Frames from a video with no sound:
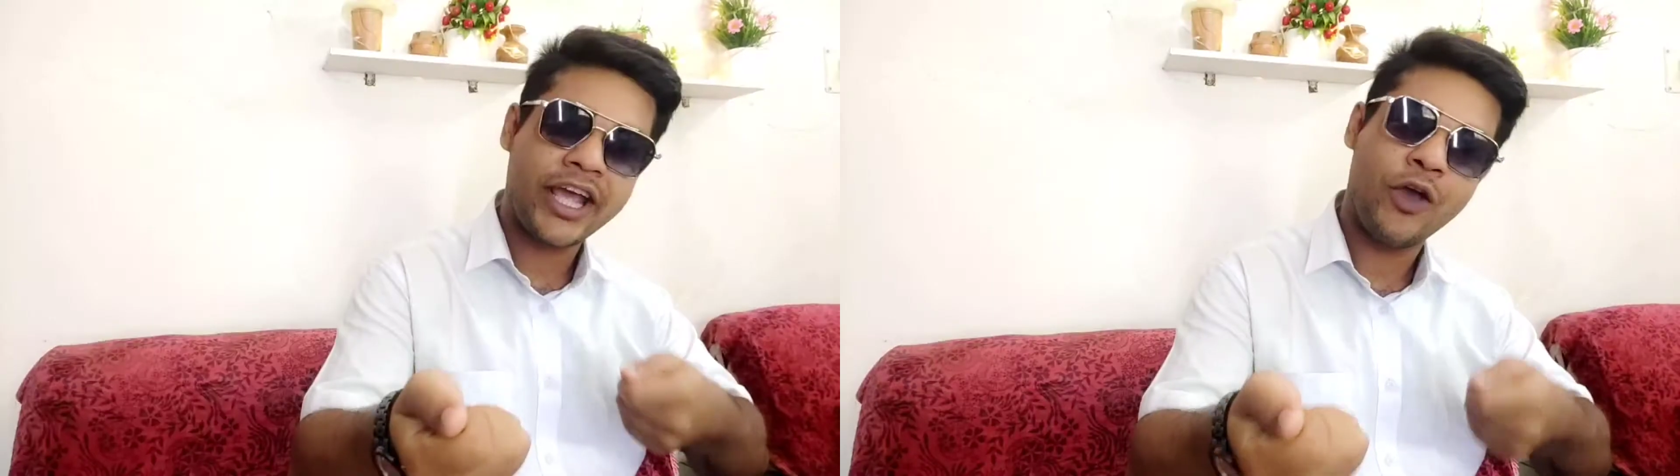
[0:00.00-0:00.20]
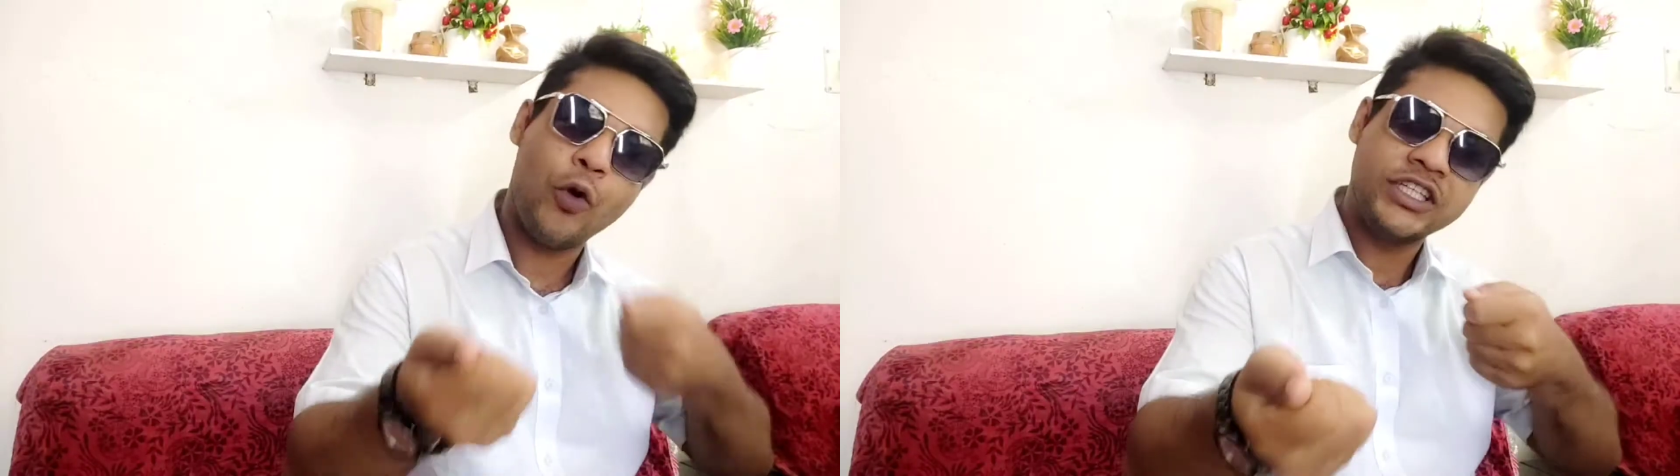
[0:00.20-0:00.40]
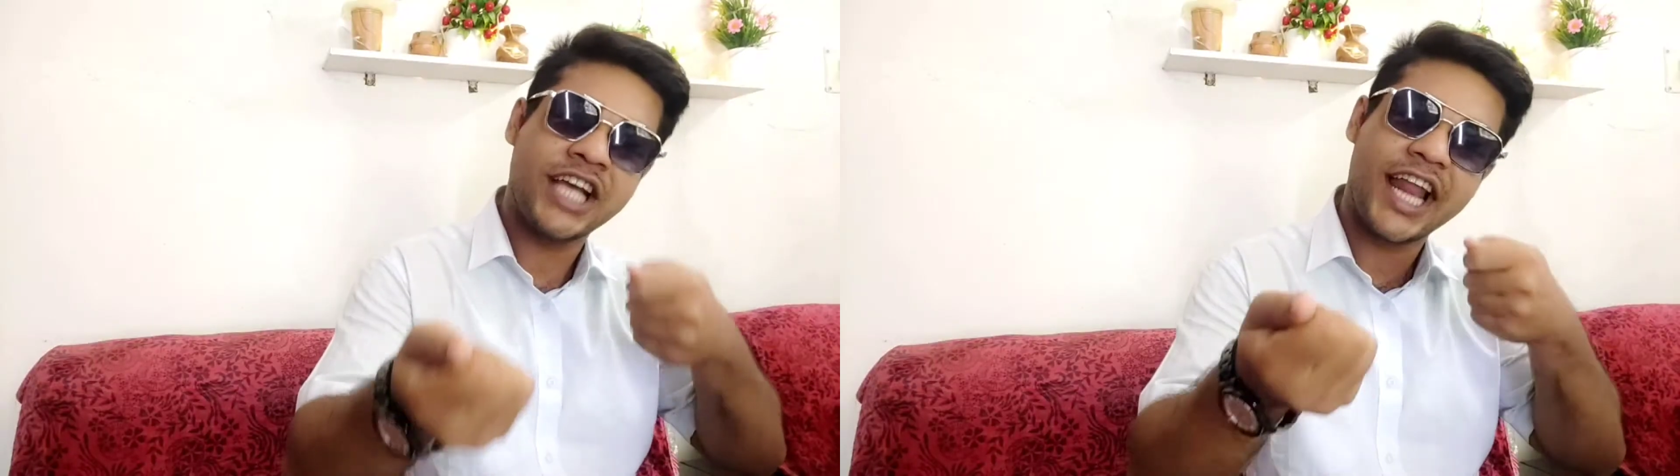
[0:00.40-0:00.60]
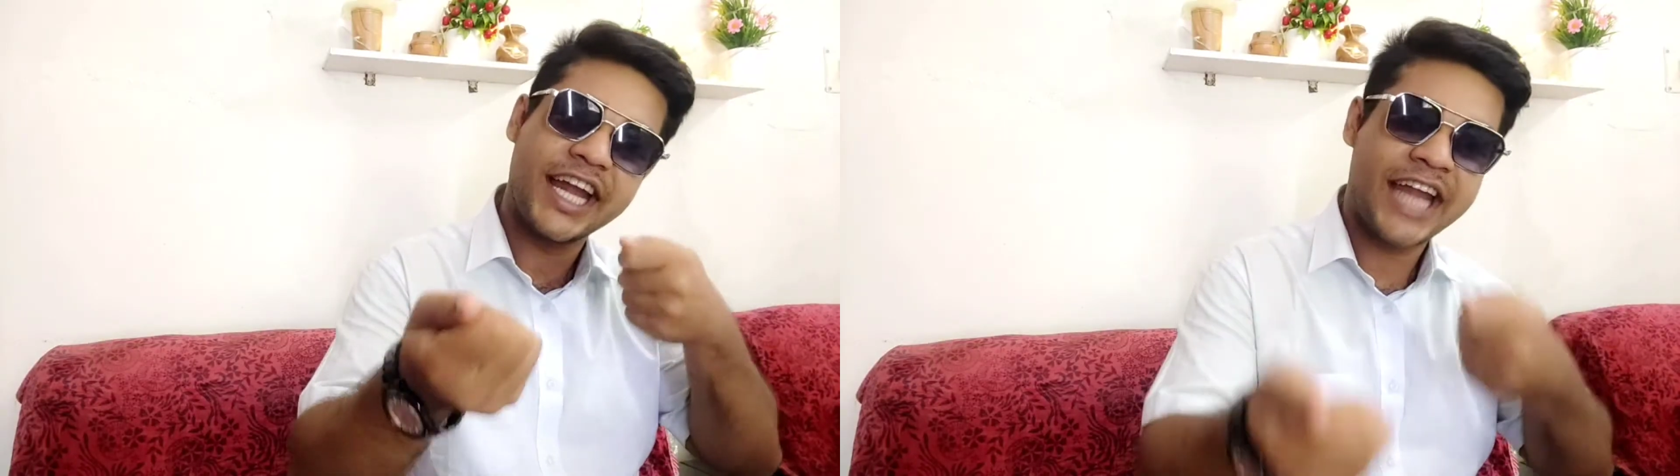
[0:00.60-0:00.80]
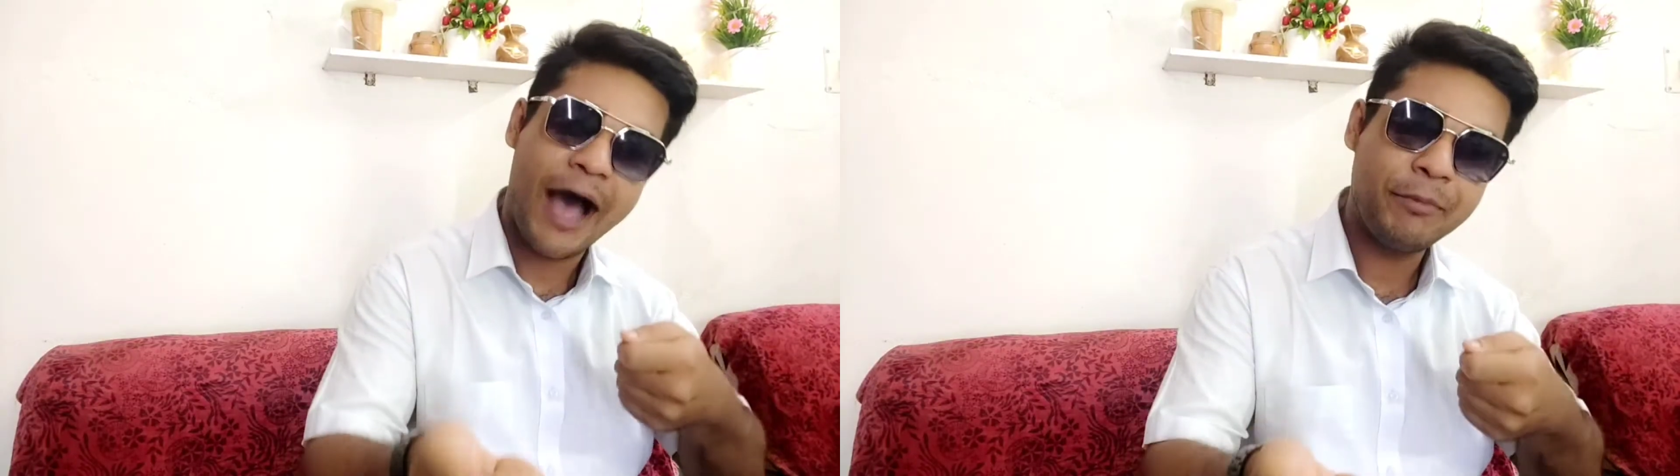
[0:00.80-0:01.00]
রাখে ওই
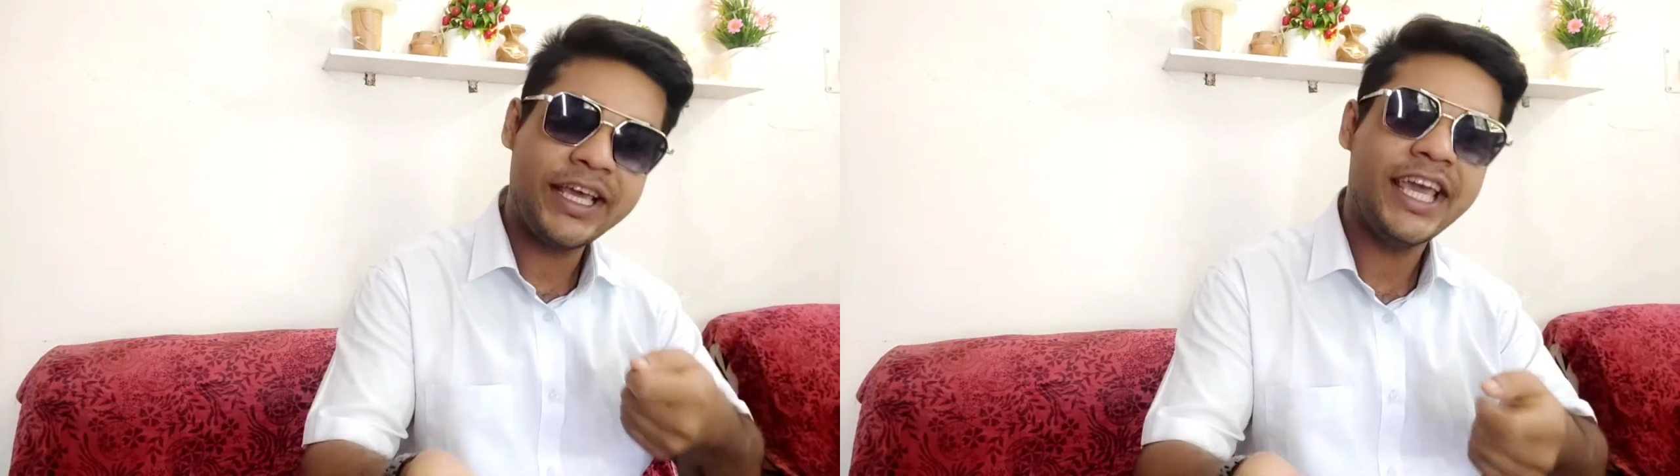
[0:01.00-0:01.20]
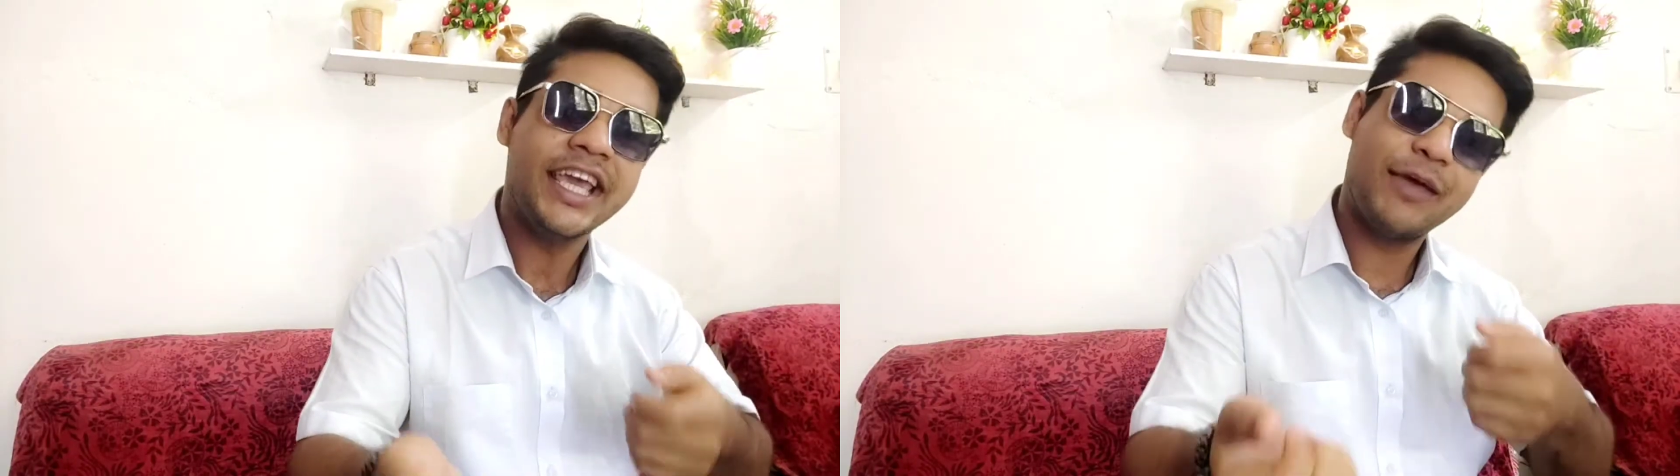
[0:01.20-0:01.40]
শালার নাম কি